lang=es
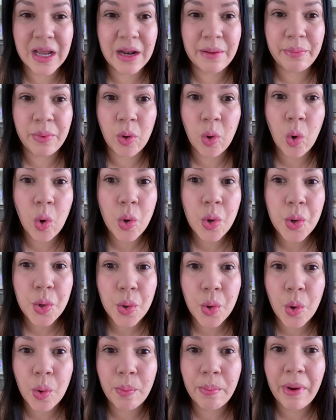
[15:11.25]
Le pongo
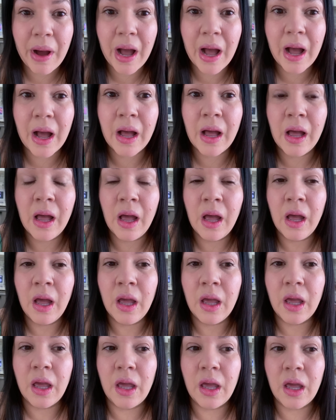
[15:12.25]
ropa,
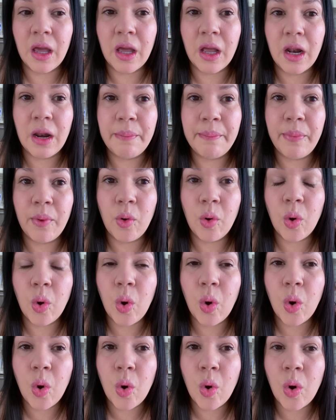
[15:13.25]
eh, le
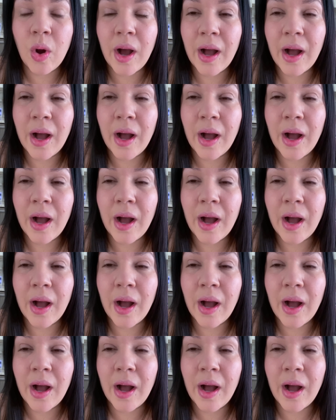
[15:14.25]
pongo